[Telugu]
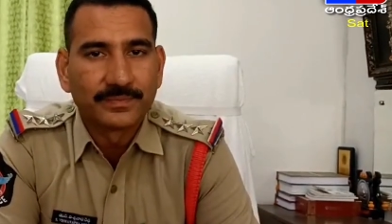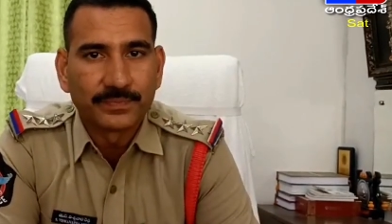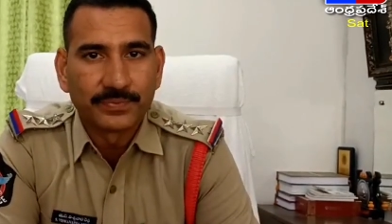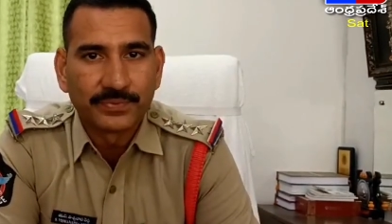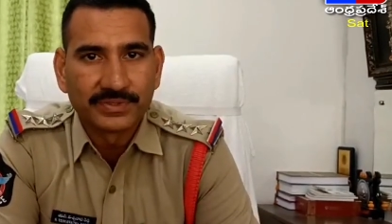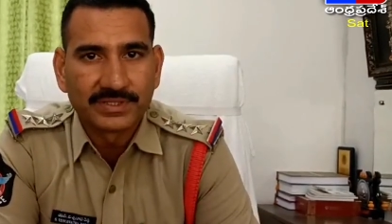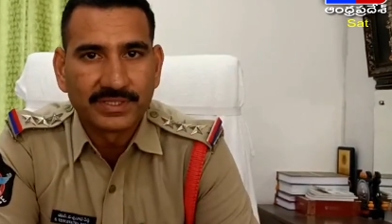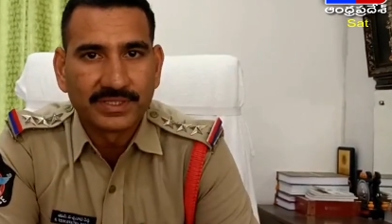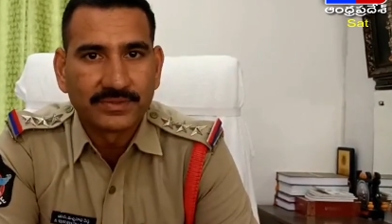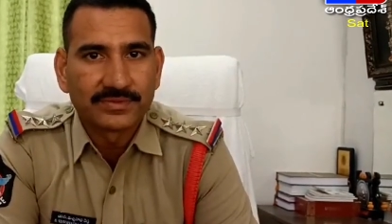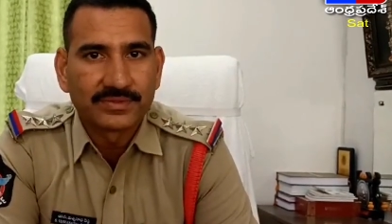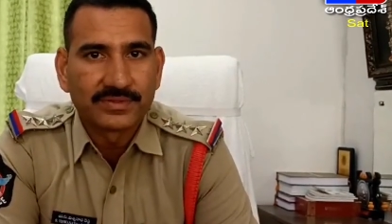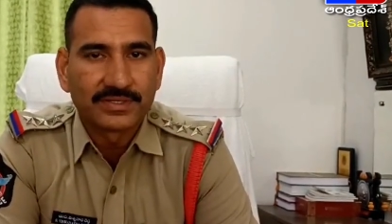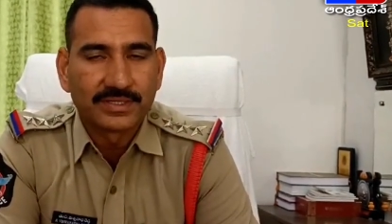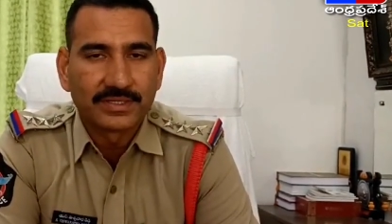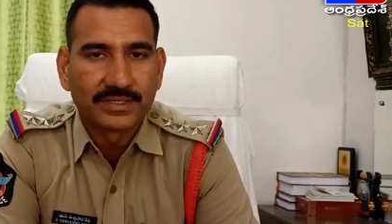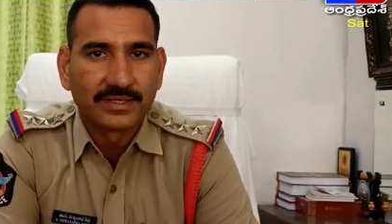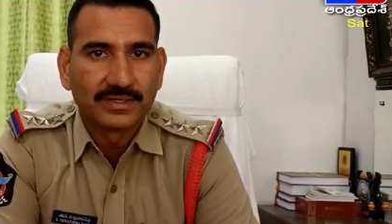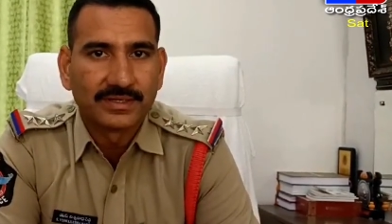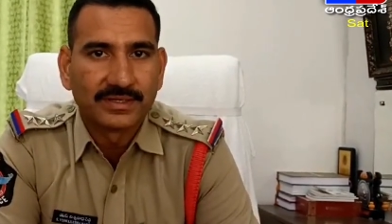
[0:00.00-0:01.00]
పూర్తి అవుతున్న
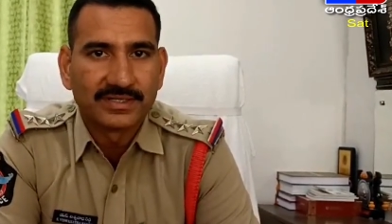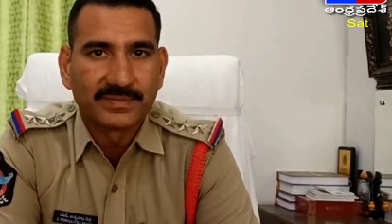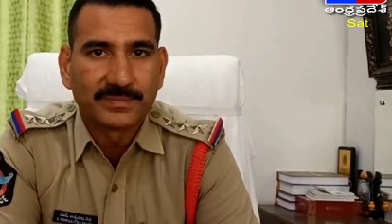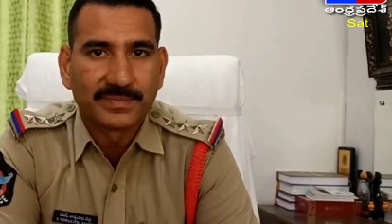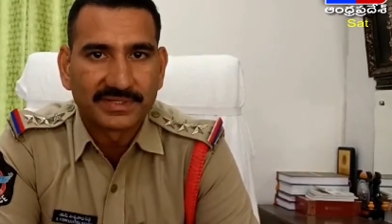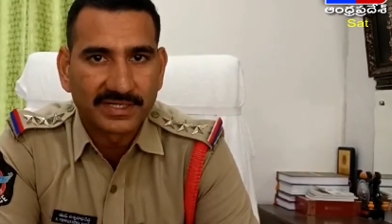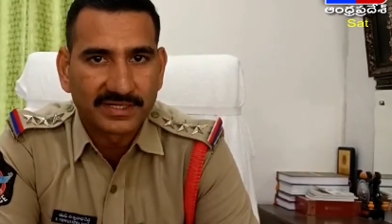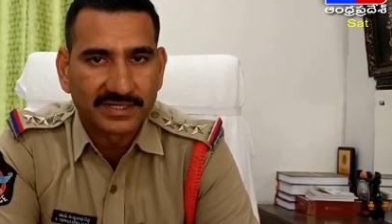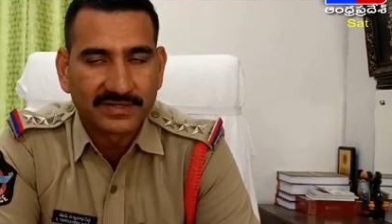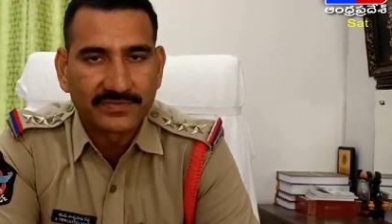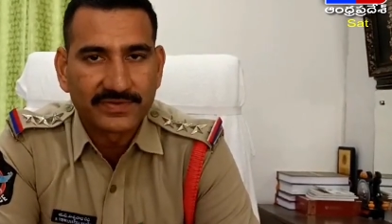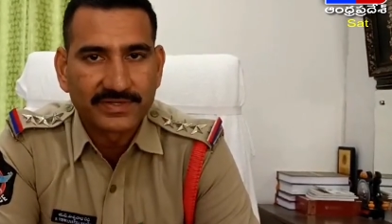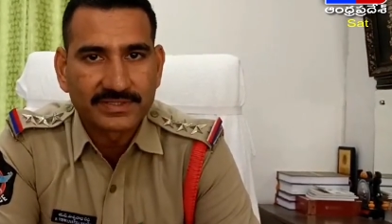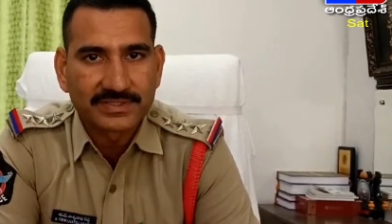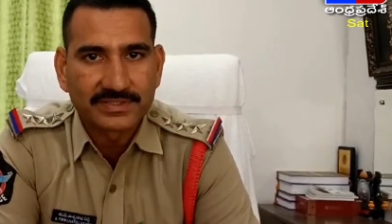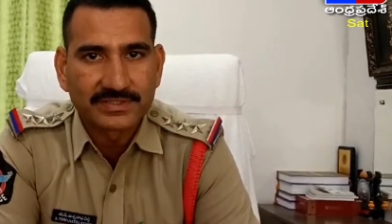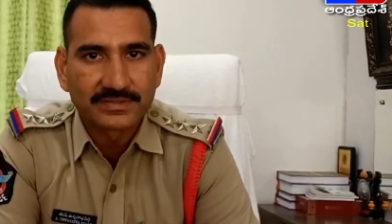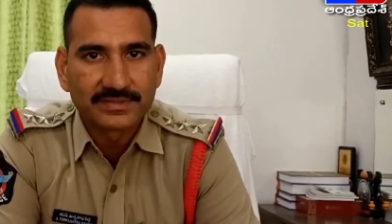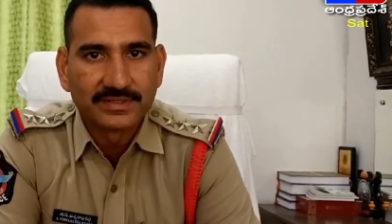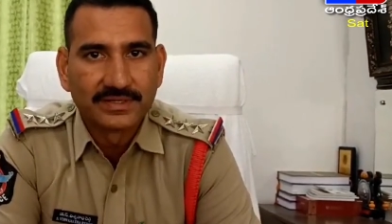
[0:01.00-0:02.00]
ఈ డిసెంబర్ థర్టీ
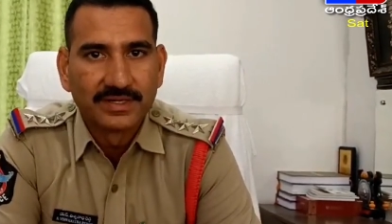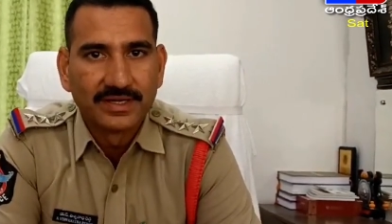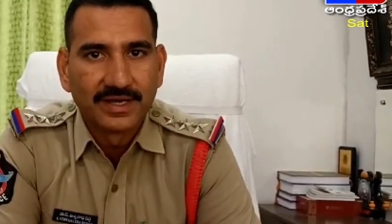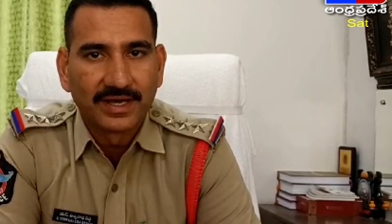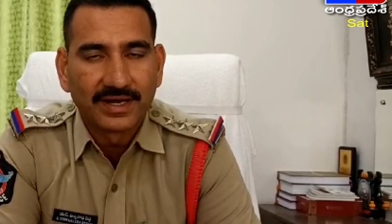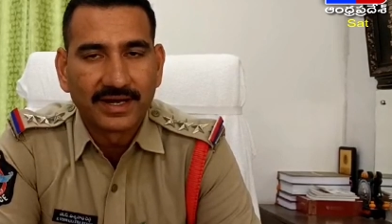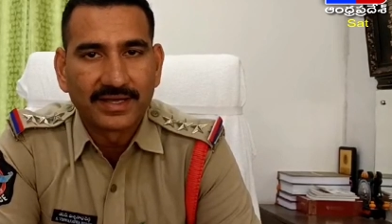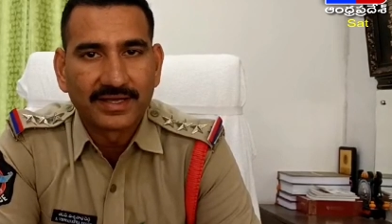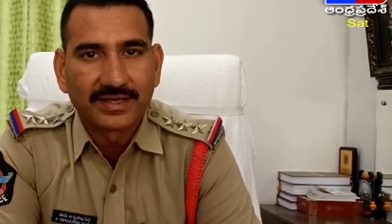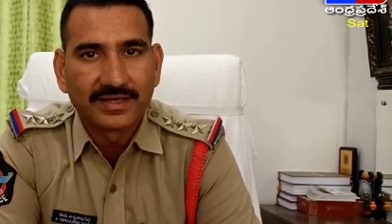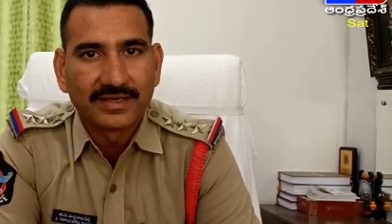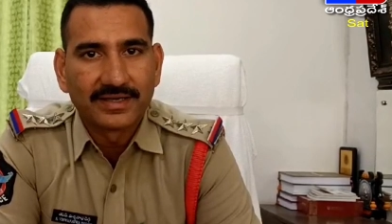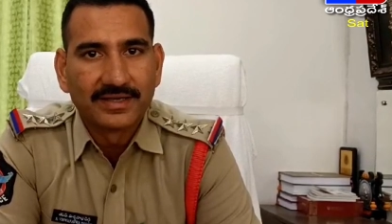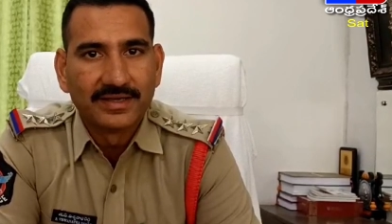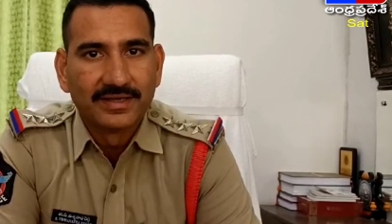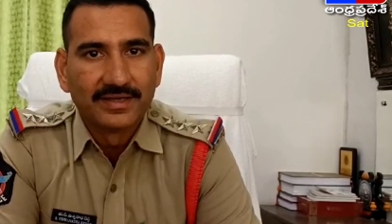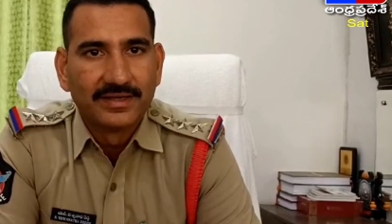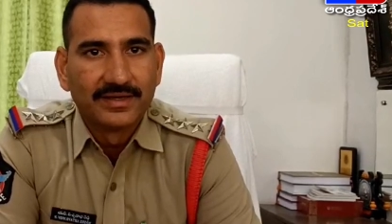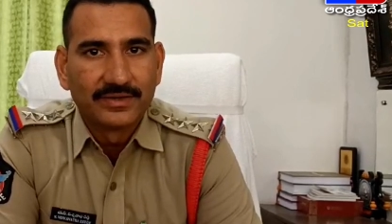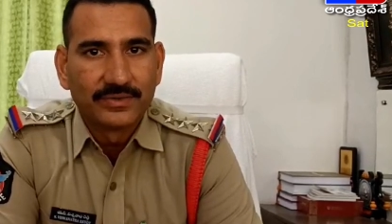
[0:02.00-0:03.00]
ఫస్ట్ అలాగే
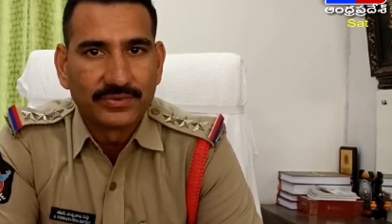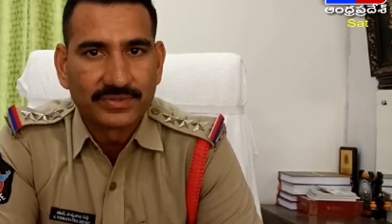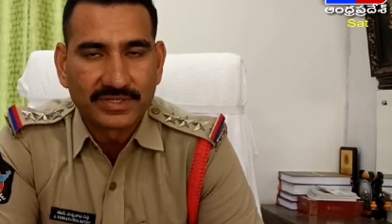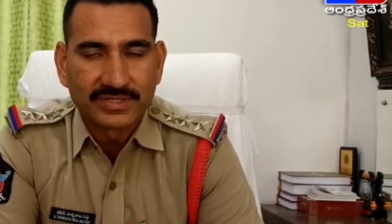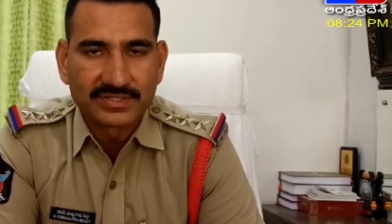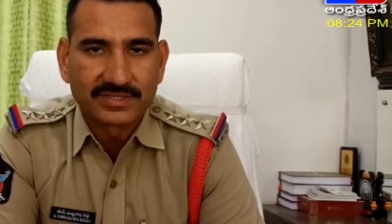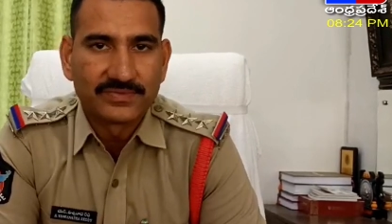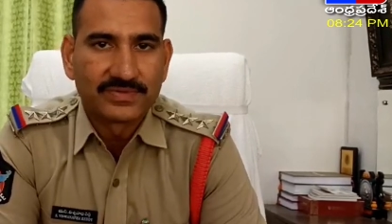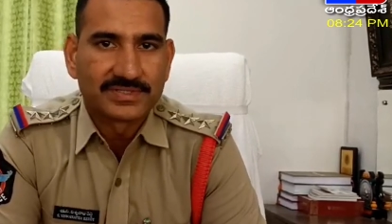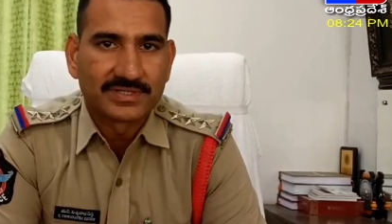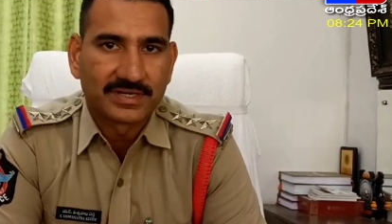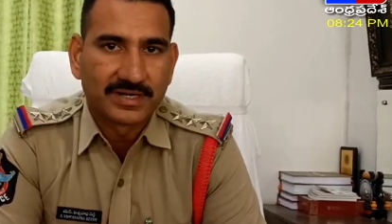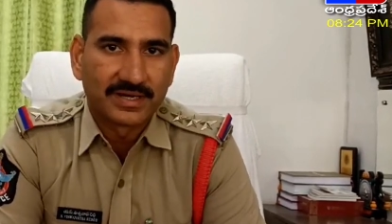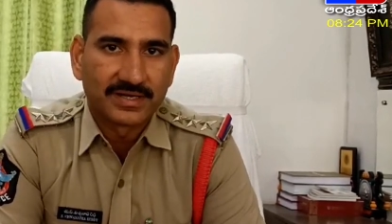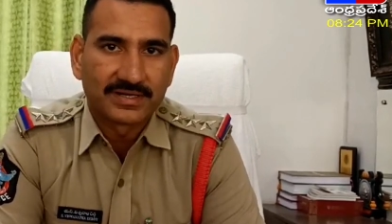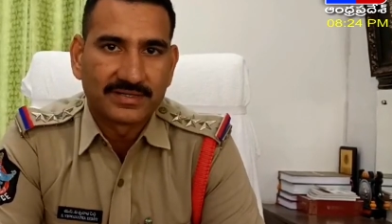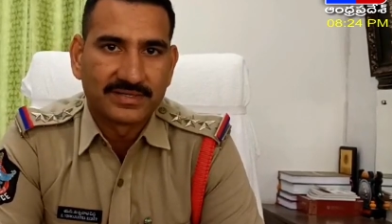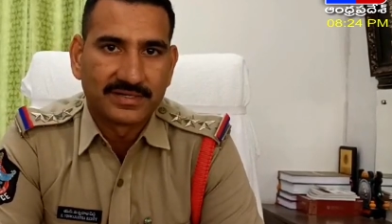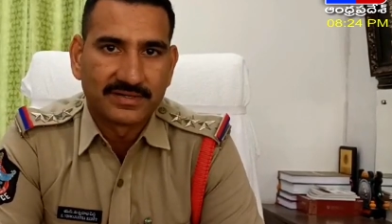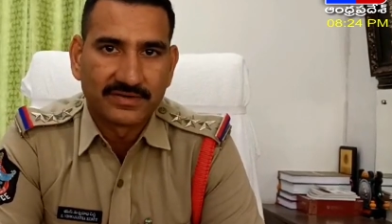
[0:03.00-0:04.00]
నూతన సంవత్సరం
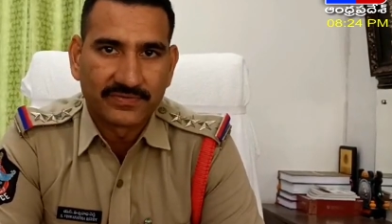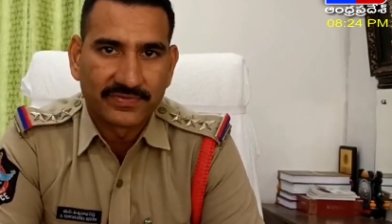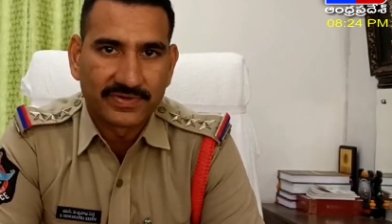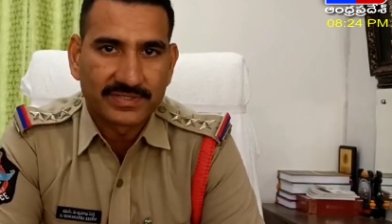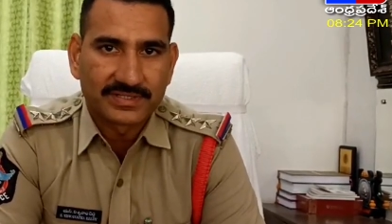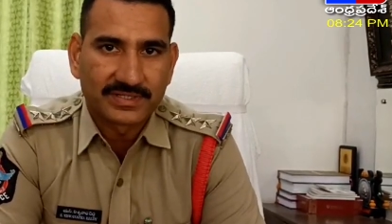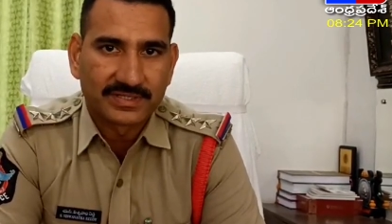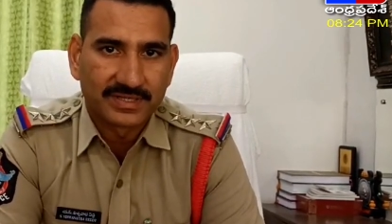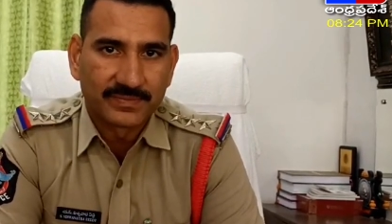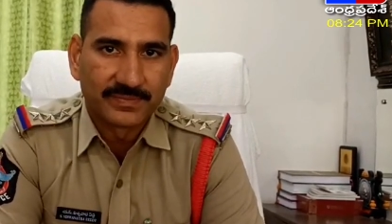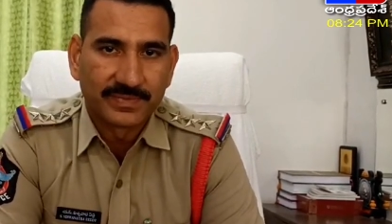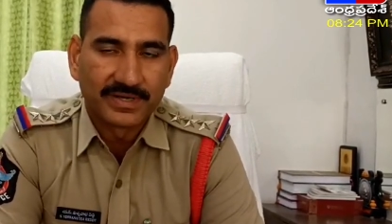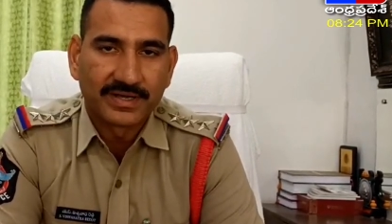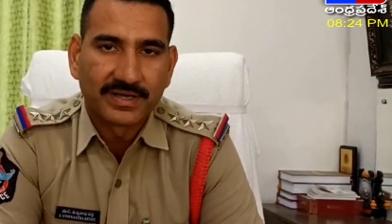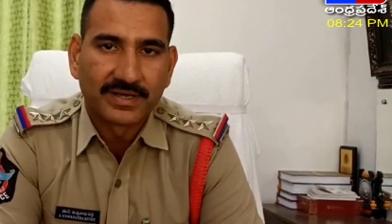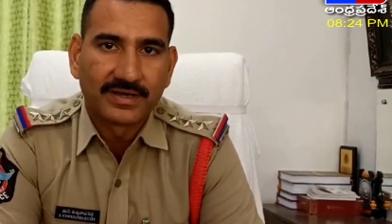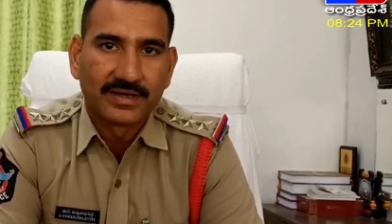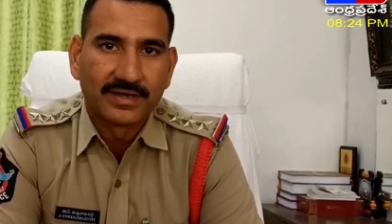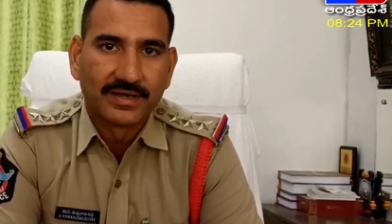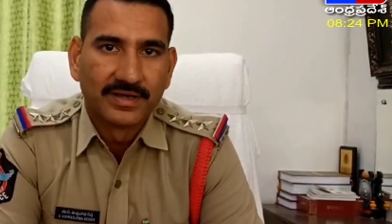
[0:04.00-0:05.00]
రాక జనవరి ఫస్ట్
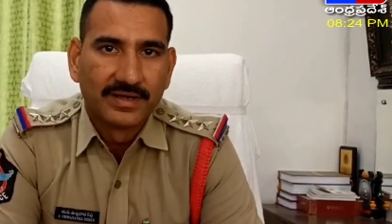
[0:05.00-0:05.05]
సందర్భంగా